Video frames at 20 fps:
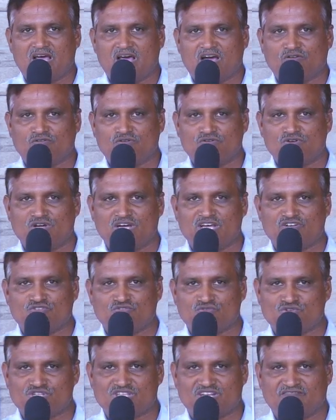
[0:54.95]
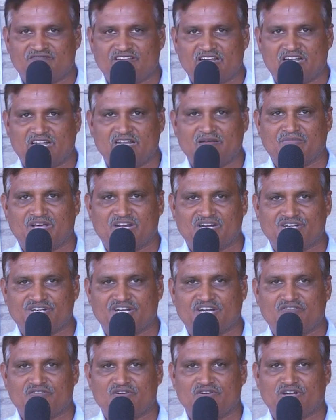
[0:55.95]
ఆ గురువుగారిని చూసిన వెంటనే
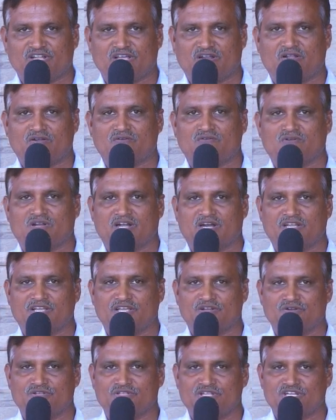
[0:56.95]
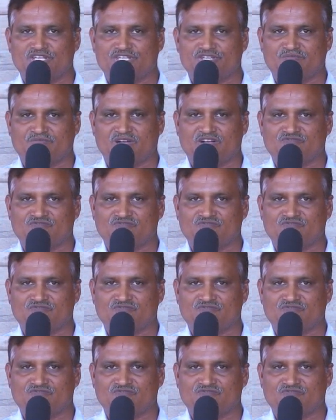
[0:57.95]
మరుక్షణంలో నేను అనుకున్నాను ఈ రోజు నుంచి